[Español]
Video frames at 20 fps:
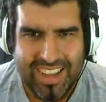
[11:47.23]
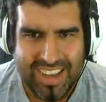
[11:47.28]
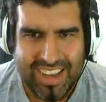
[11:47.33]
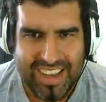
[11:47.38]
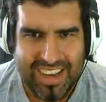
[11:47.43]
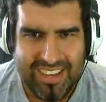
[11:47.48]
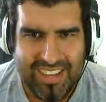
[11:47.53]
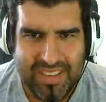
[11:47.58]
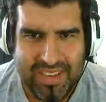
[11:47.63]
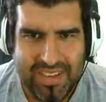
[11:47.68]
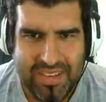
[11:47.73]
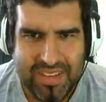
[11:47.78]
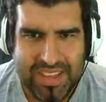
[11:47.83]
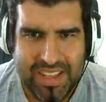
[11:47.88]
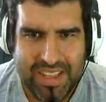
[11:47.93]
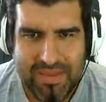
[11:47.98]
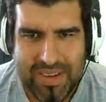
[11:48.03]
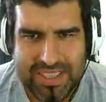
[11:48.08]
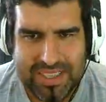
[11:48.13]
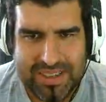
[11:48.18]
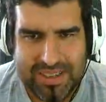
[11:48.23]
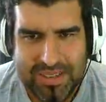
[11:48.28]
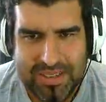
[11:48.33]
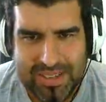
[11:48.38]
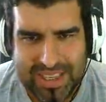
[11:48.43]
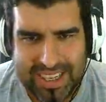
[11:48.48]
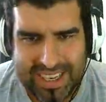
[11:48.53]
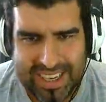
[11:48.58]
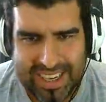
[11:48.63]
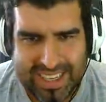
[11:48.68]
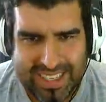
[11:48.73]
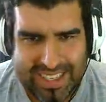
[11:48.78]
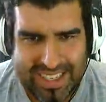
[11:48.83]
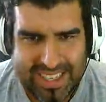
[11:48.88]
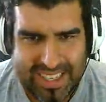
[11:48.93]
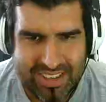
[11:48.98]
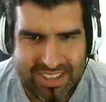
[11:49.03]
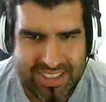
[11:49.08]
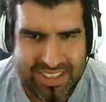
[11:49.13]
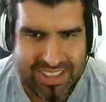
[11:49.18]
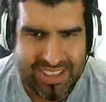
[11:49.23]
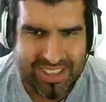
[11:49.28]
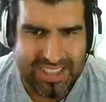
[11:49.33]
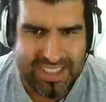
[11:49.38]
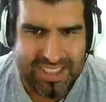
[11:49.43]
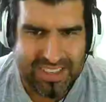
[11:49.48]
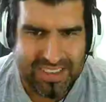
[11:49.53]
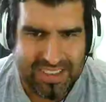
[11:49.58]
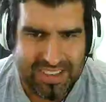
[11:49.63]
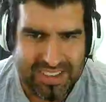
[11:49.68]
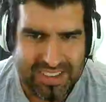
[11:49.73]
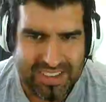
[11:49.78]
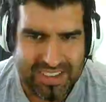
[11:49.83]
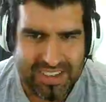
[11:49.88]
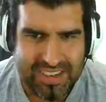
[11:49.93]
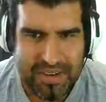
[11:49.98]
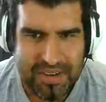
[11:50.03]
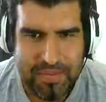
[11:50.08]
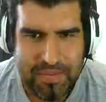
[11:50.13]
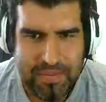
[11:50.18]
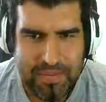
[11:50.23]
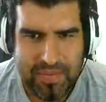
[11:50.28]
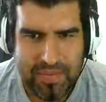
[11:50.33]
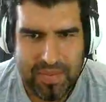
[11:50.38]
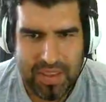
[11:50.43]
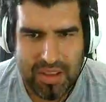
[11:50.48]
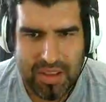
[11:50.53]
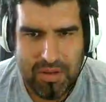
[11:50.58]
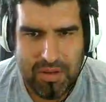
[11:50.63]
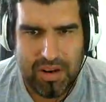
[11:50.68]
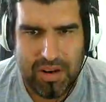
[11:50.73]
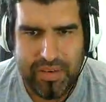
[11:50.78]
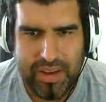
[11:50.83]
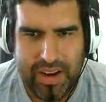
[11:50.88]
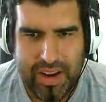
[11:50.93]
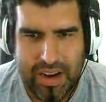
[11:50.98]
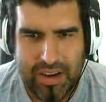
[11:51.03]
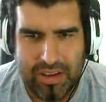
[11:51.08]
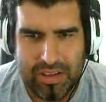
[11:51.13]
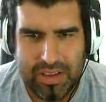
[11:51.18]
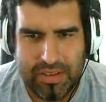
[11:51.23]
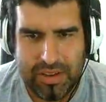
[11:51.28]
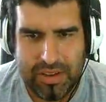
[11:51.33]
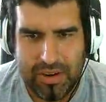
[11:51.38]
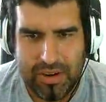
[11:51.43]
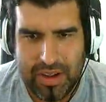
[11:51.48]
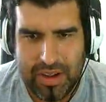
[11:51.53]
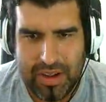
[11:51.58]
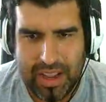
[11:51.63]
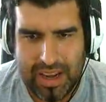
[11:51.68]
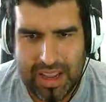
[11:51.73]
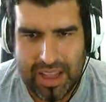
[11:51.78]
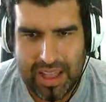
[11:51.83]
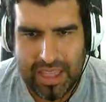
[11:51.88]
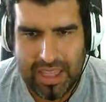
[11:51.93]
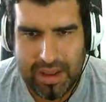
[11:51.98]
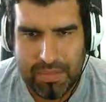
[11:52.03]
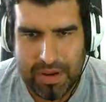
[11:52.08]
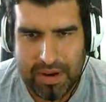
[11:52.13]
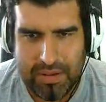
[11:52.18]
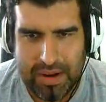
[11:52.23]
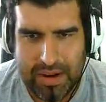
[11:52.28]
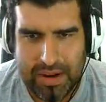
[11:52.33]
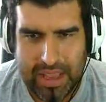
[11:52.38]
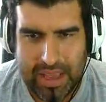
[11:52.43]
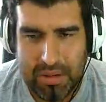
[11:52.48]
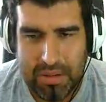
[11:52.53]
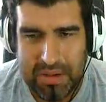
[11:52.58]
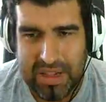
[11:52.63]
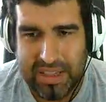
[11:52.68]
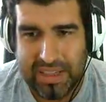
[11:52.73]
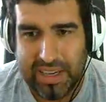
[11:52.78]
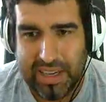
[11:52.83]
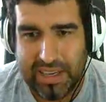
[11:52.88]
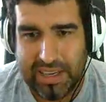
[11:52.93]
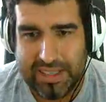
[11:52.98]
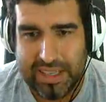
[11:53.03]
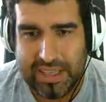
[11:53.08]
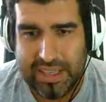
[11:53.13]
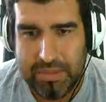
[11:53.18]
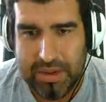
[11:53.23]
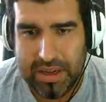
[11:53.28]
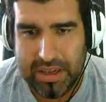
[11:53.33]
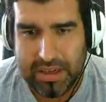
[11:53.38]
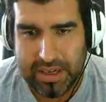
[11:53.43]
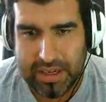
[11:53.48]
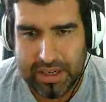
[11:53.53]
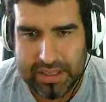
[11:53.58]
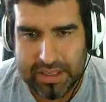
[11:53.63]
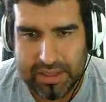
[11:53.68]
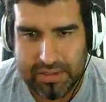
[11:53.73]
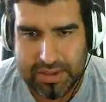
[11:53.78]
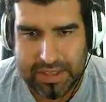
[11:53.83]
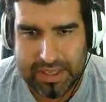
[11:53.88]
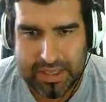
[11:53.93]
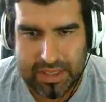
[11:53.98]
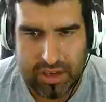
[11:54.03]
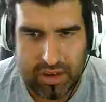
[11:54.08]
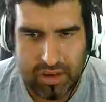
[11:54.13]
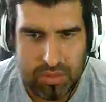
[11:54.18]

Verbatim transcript: y que no va a permitir el paso. Un T-Rex, tío, sí señor. Bueno, al final no estoy haciendo lo que quería hacer para variar. Bueno, el T-Rex, el también del T-Rex es bastante